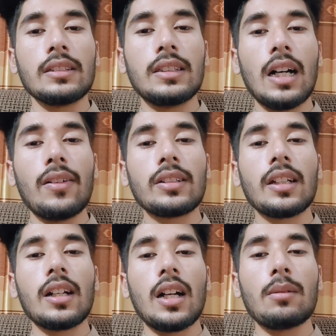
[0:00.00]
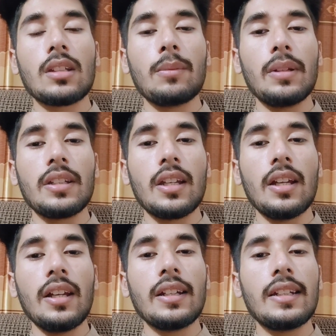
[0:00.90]
दावत के काम से
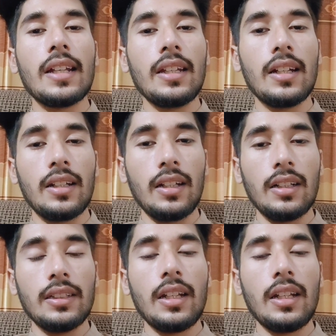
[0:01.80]
पीछे नहीं हटेगा